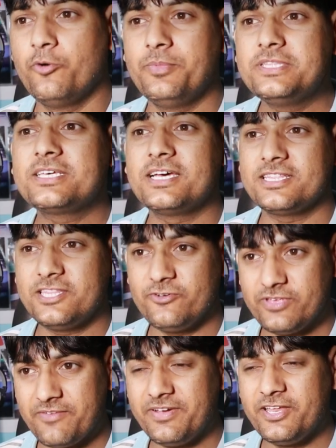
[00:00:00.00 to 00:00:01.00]
उम्मीद करता
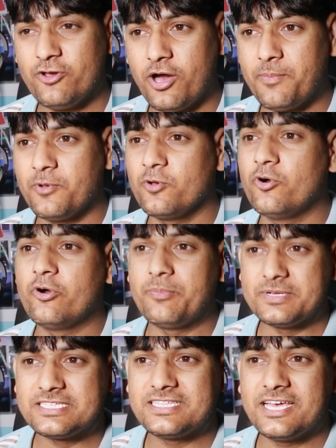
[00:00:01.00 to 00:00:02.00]
हूँ ये वीडियो आप लोगों को
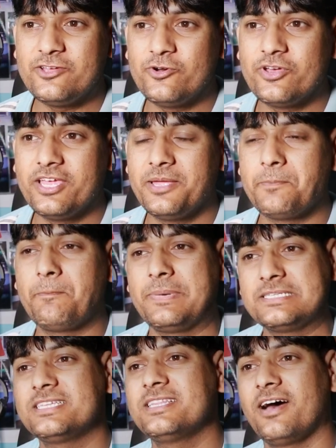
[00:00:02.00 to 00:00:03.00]
पसंद आई होगी
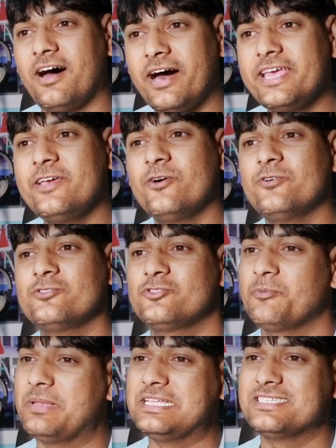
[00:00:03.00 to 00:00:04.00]
पसंद आई हो
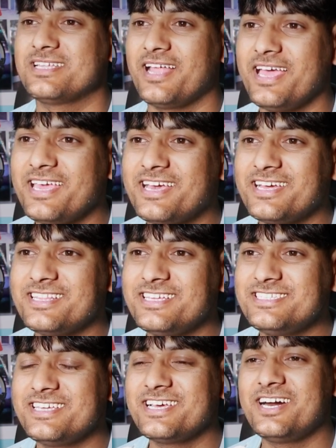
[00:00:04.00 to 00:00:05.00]
तो प्लीज़ लाइक कर
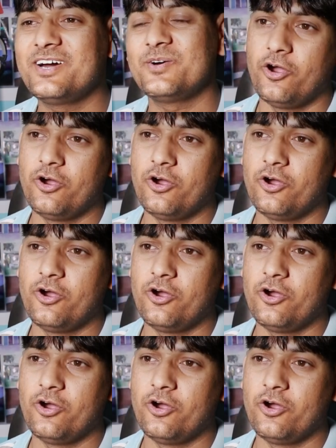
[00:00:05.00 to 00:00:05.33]
दीजिएगा